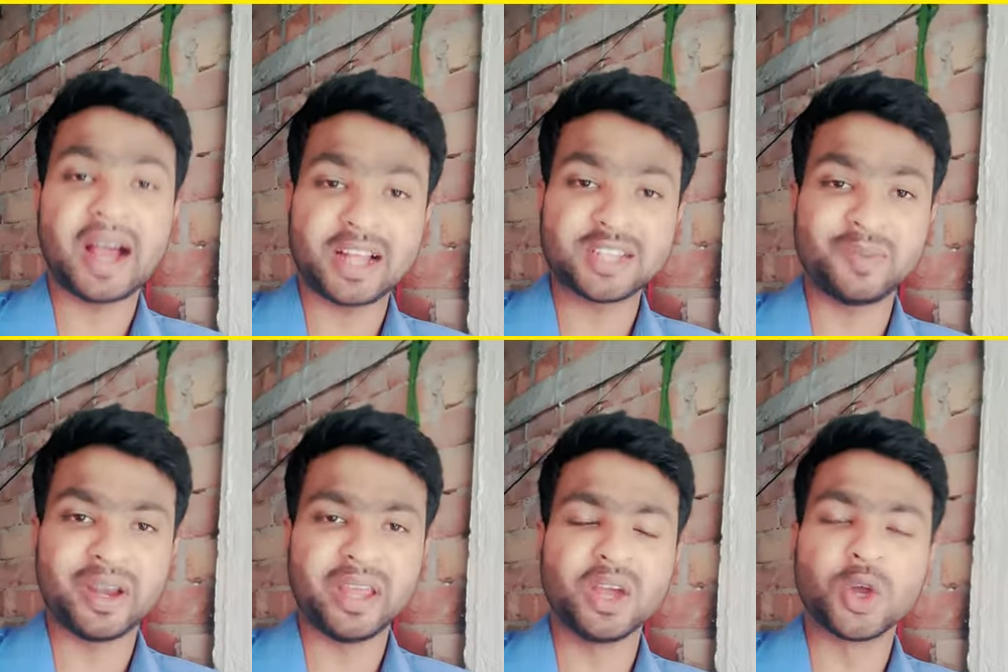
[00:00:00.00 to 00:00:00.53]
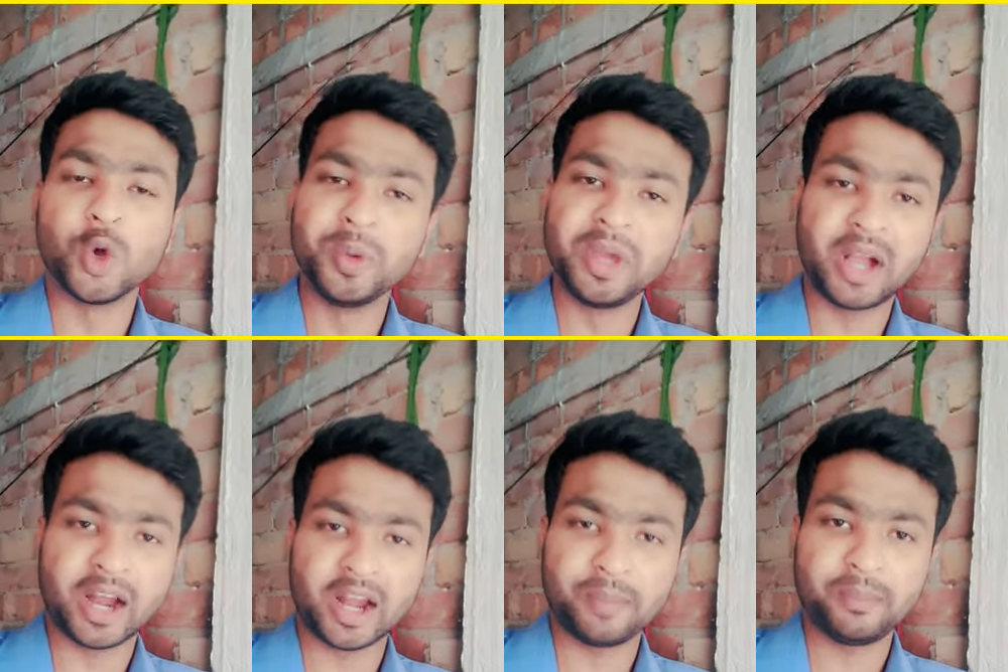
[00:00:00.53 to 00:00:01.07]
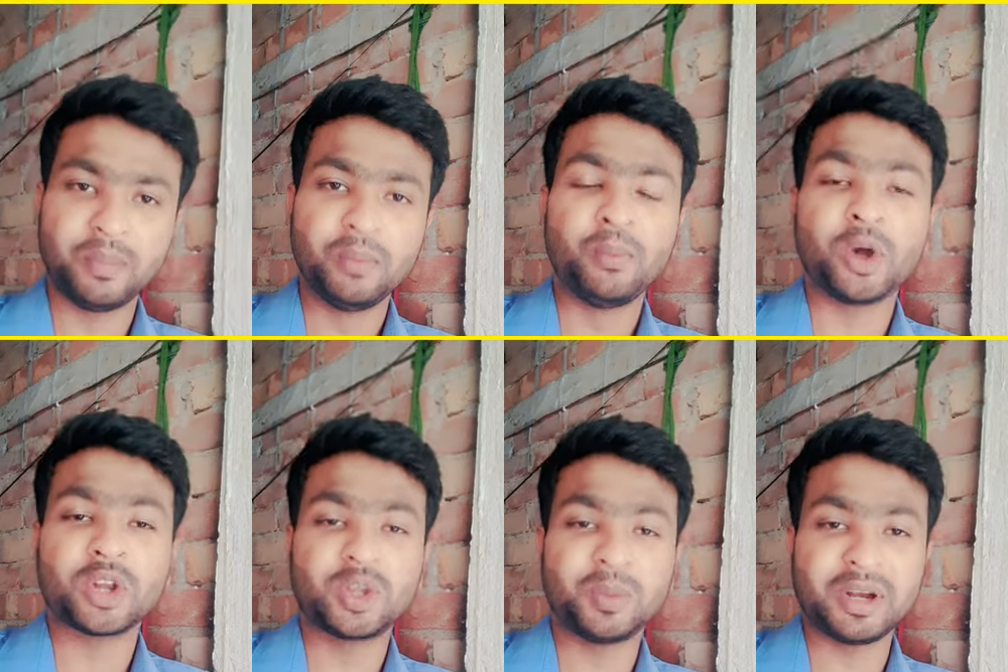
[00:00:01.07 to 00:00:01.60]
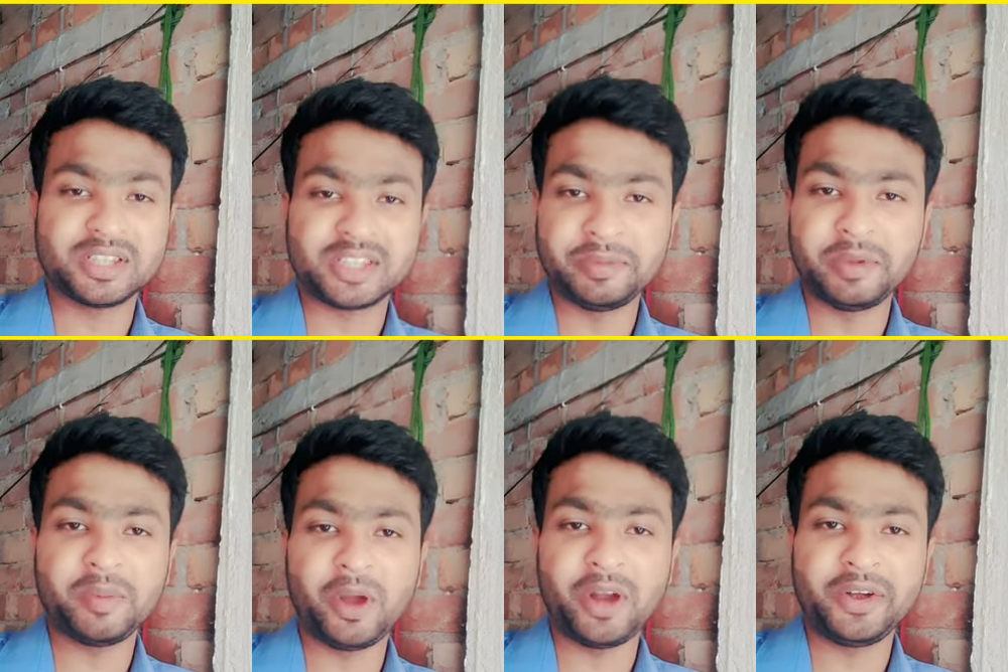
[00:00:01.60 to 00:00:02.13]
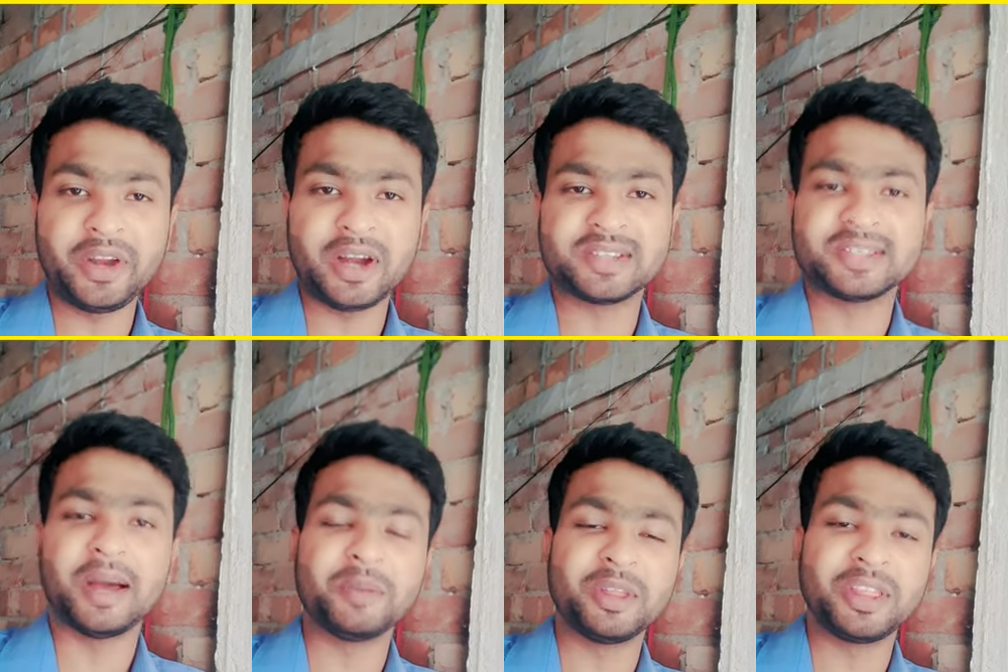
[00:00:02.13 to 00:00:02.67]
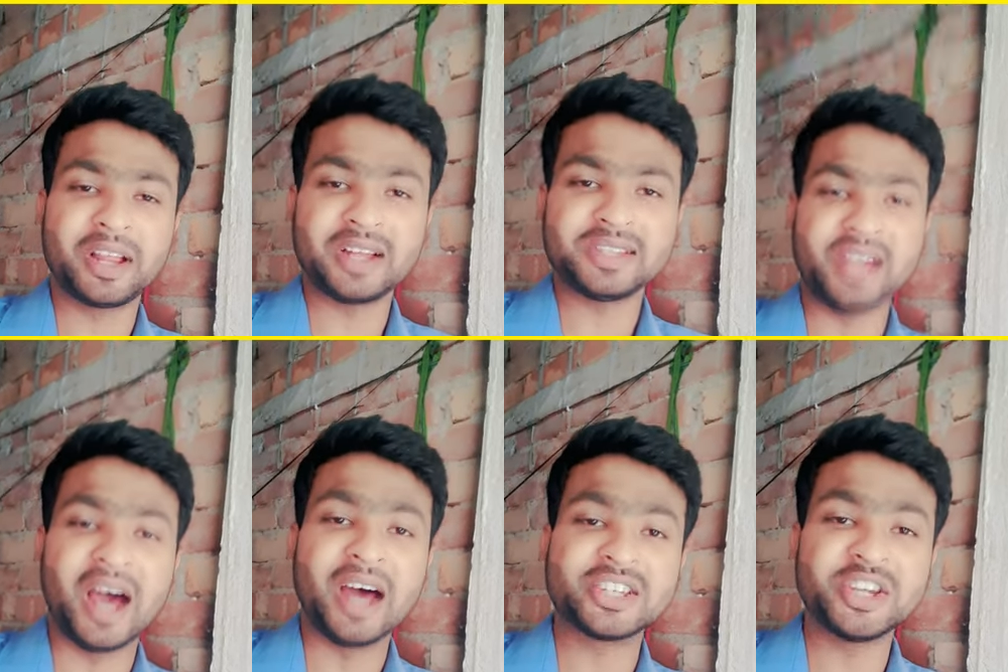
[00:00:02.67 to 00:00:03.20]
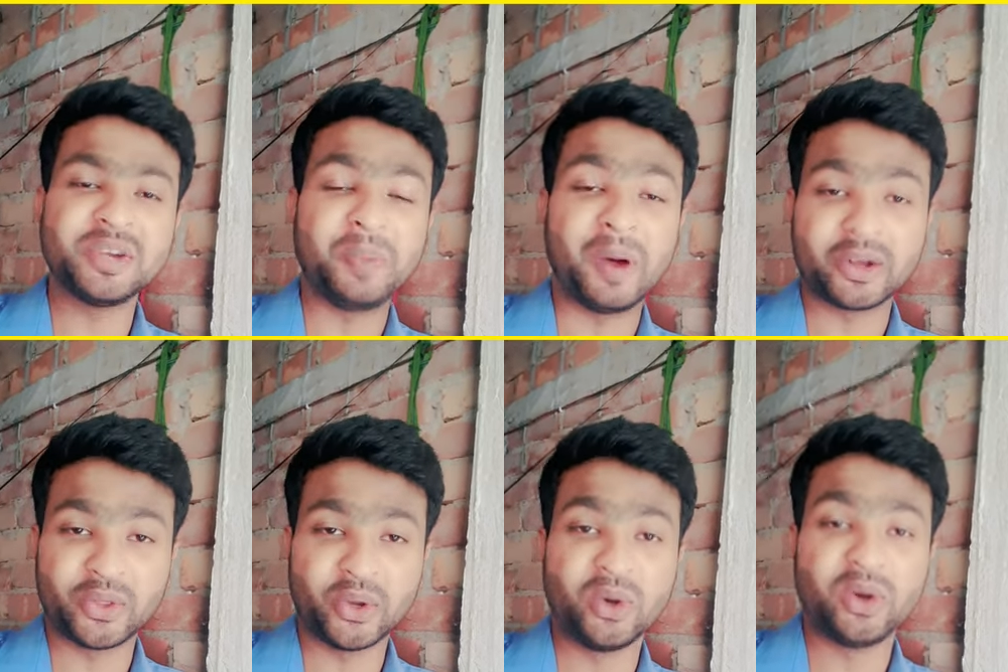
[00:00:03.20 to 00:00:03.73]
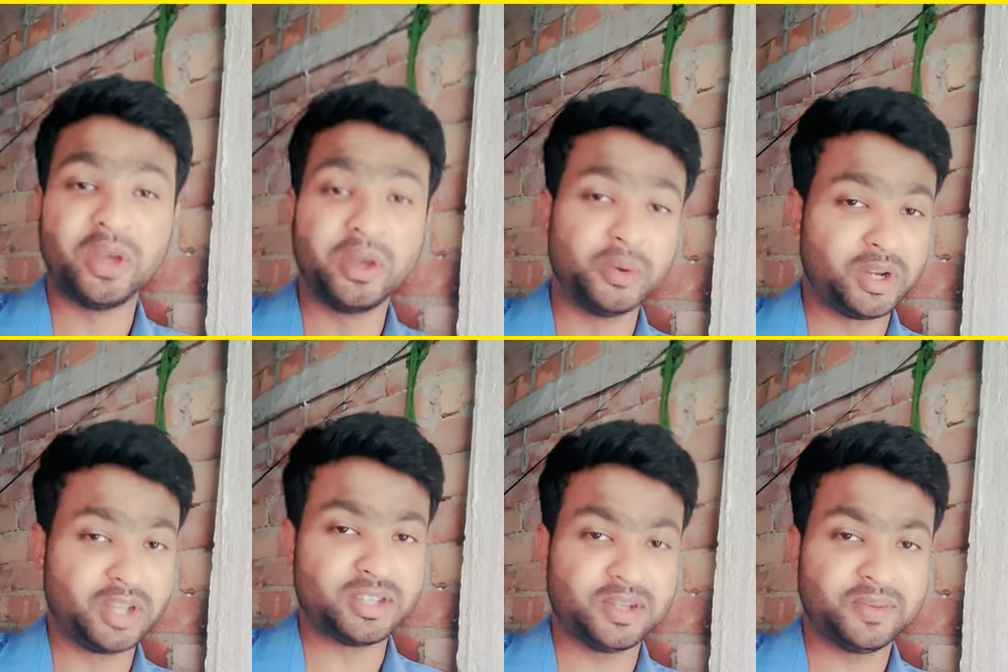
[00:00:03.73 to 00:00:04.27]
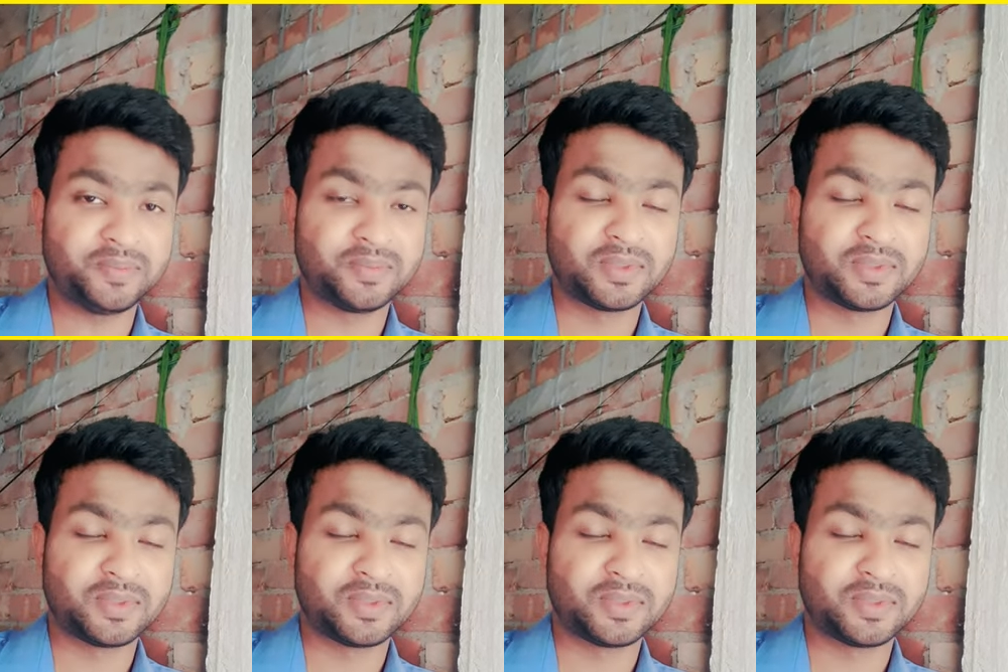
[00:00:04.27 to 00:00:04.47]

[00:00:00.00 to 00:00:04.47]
কাজ মানে খুবই খারাপ বর্তমানে সিভিক ভলেন্টিয়ার্স আপনাদের কাছে হাসির পাত্র হয়ে উঠেছে